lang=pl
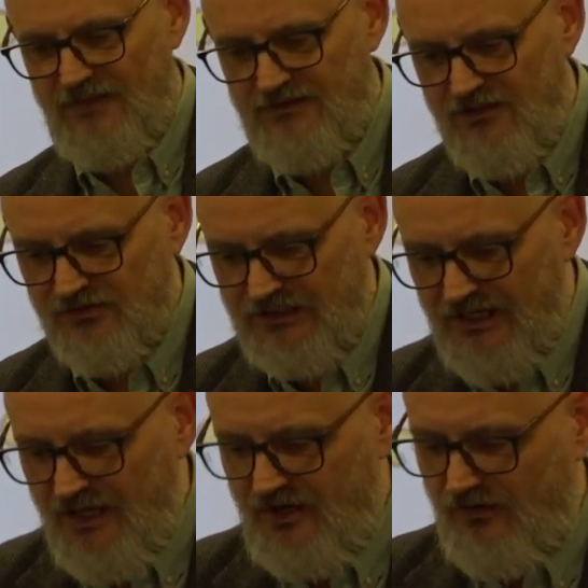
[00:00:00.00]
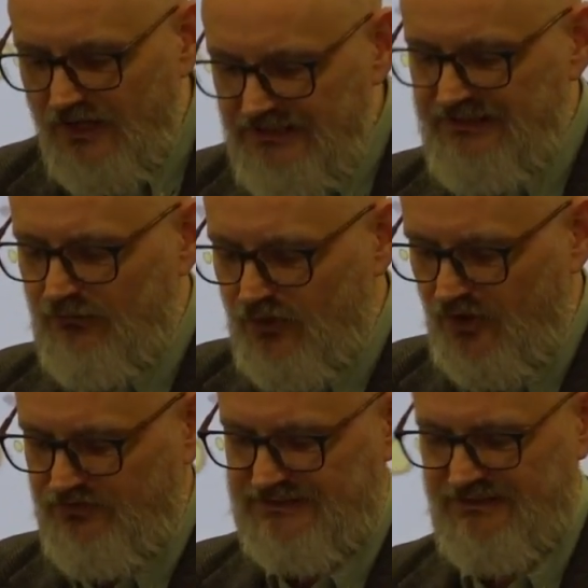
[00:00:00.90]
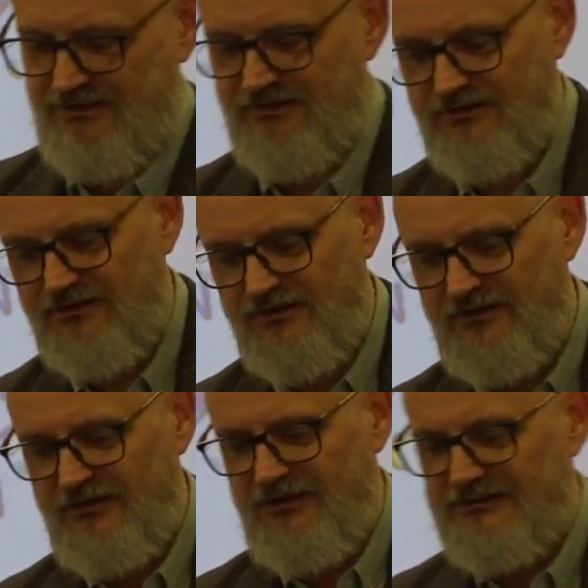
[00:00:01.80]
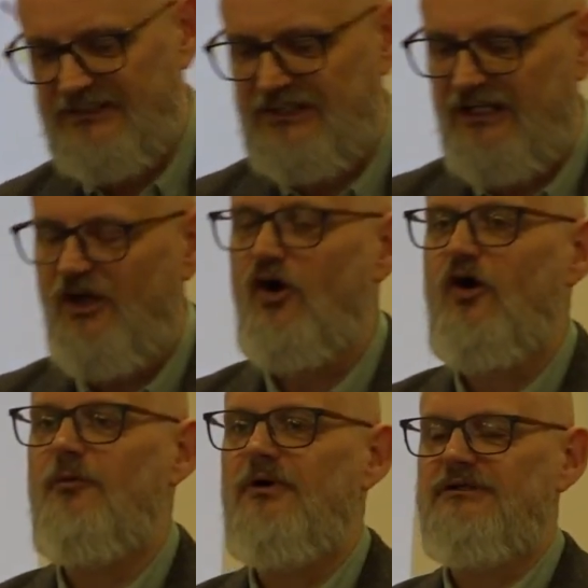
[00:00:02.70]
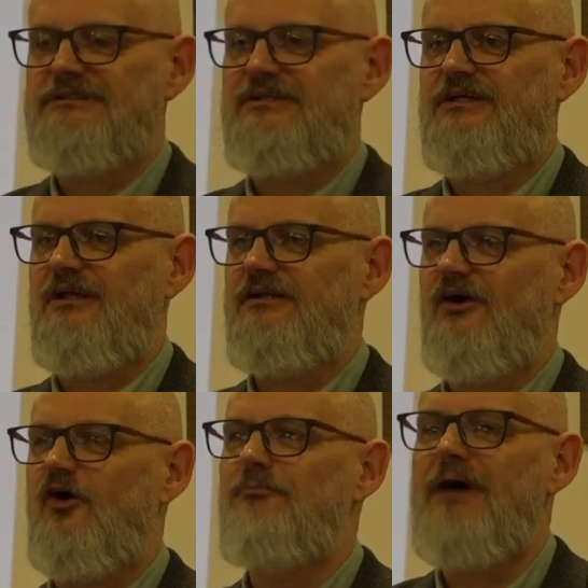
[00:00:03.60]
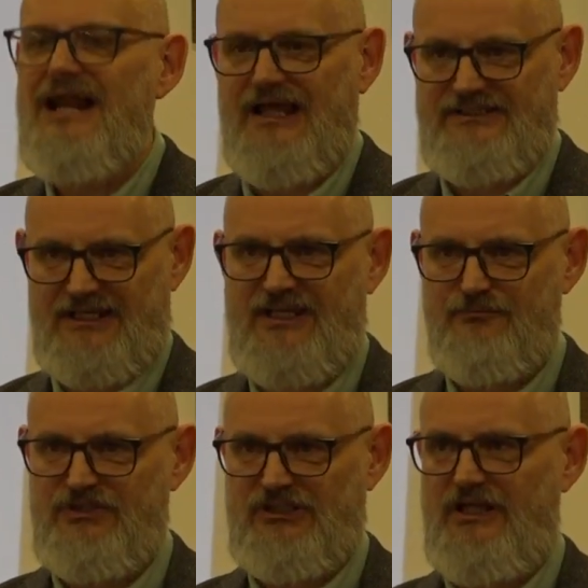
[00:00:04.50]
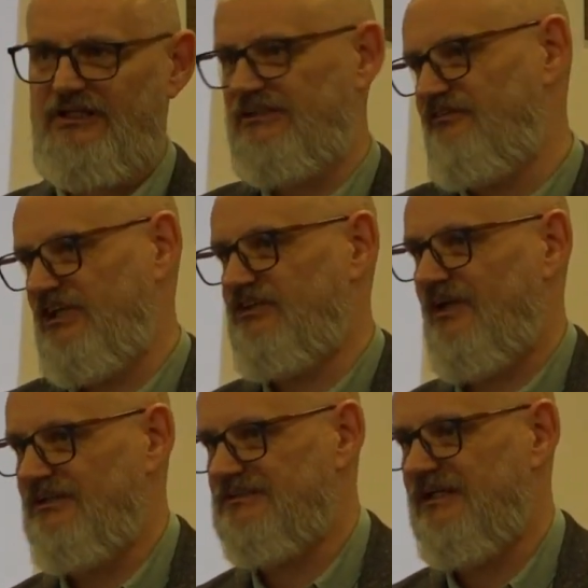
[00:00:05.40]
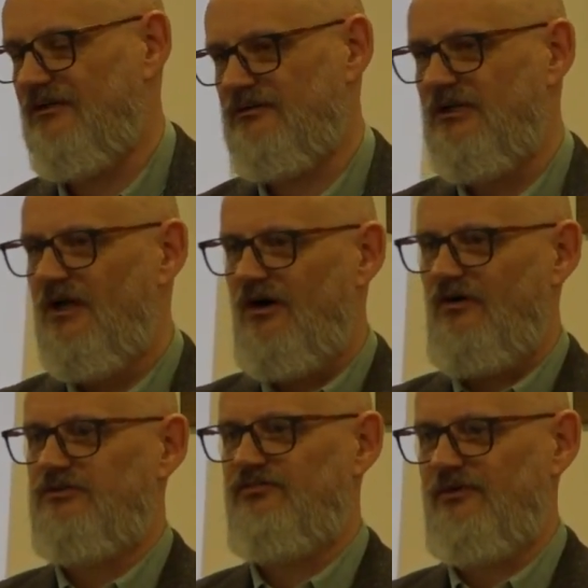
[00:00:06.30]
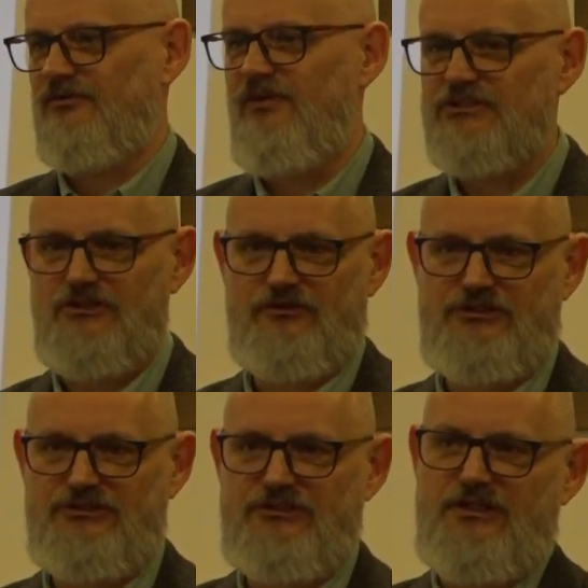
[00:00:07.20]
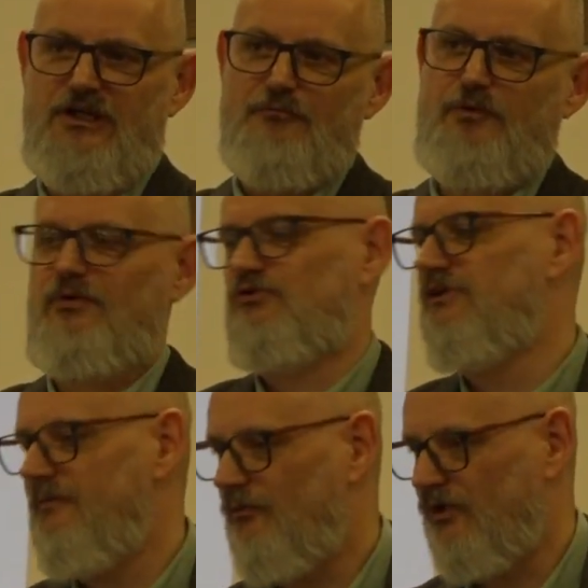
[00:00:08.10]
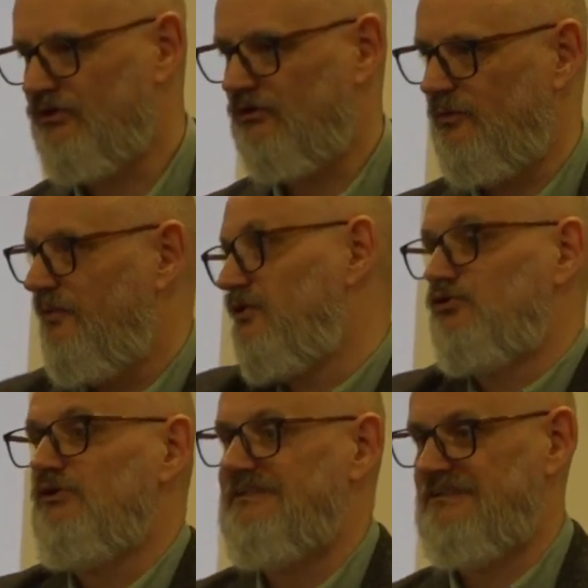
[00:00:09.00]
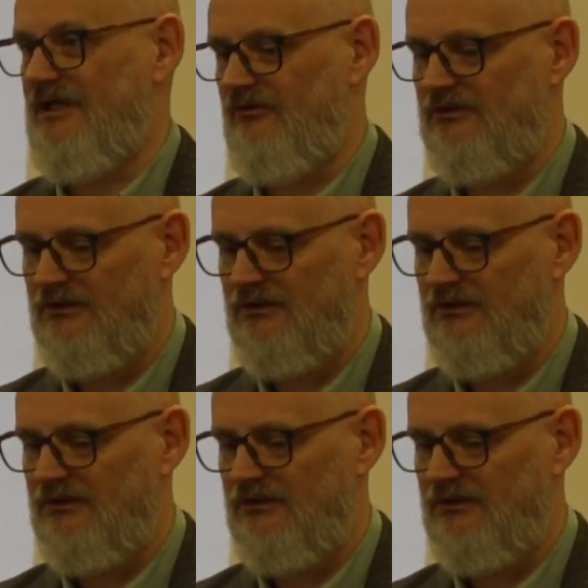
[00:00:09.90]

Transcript: Tylko, że kolejni naukowcy zaczęli, ob, zaczęli obalać takie myślenie, że wszechświat istnieje od, od, od wieczności, że po prostu nie miał początku, po prostu istniał.